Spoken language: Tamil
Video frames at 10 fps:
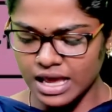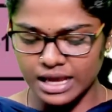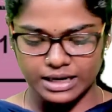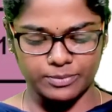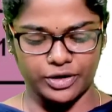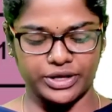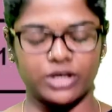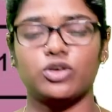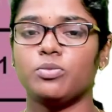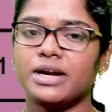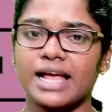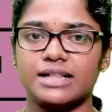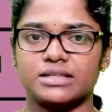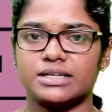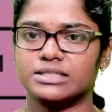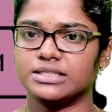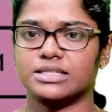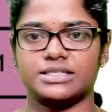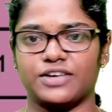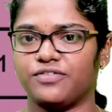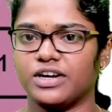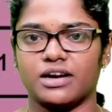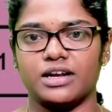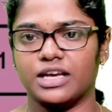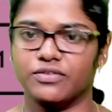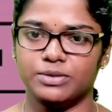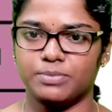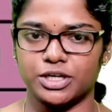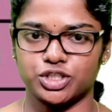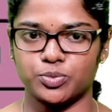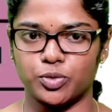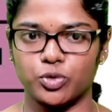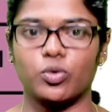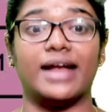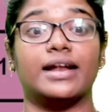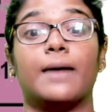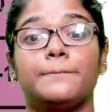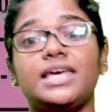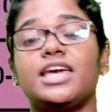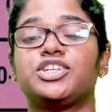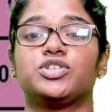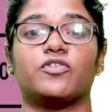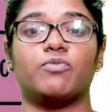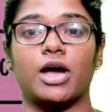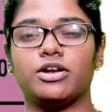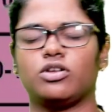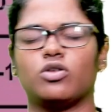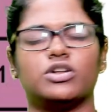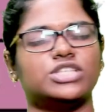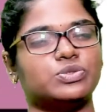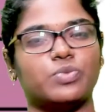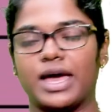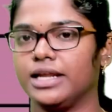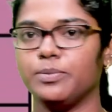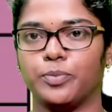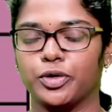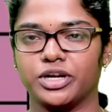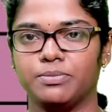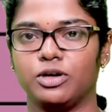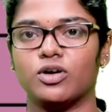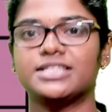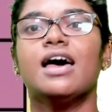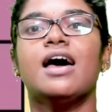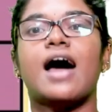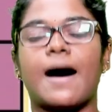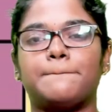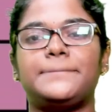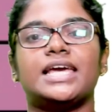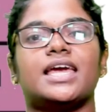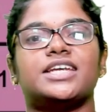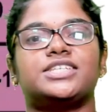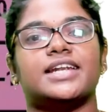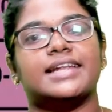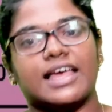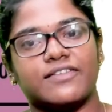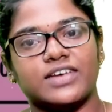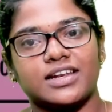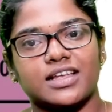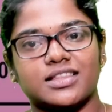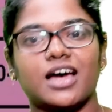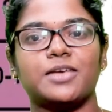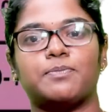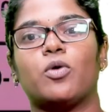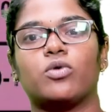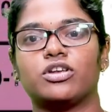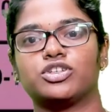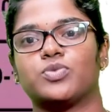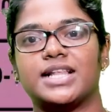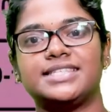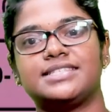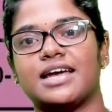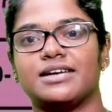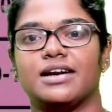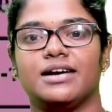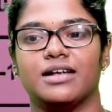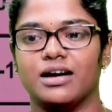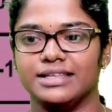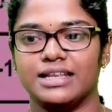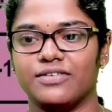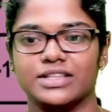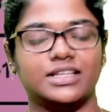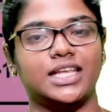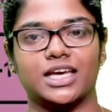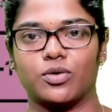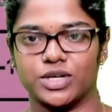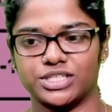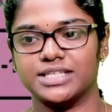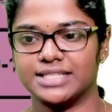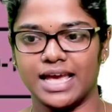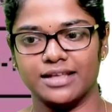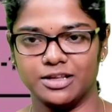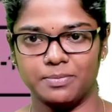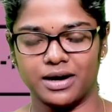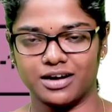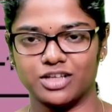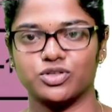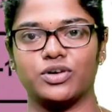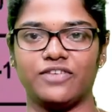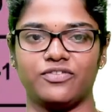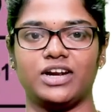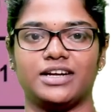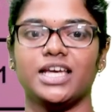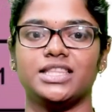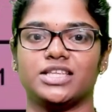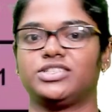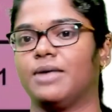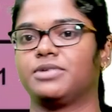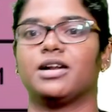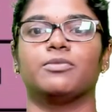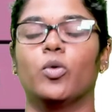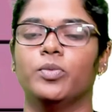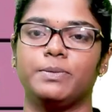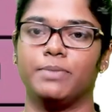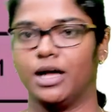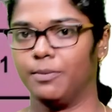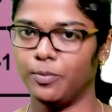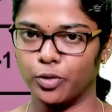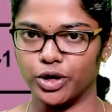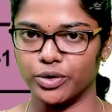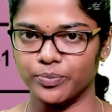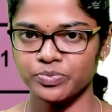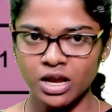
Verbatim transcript: நம்மளுடைய ஹியூமன் ஹெல்த் அண்ட் டிசீசஸ் டெஃபினட்டாக நீங்கள் வந்து படிச்சுட்டு போகணும் அண்ட் அப்ளிகேஷன்ஸ் ஆஃப் பயோடெக்னாலஜி இஸ் வெரி இம்பார்ட்டன்ட் பிகாஸ் அப்ளிகேஷன் லெவலில் தான் இப்போ உங்களுக்கு டுவெல்த் ஸ்டாண்டர்ட் இதில் வந்து நீங்கள் கொஷின்ஸையே எதிர்பார்க்கலாம் ஸோ டெஃபினட்டாக இந்த சாப்டர் நம்ம ஒமிட் பண்ணாமல் போயிடணும்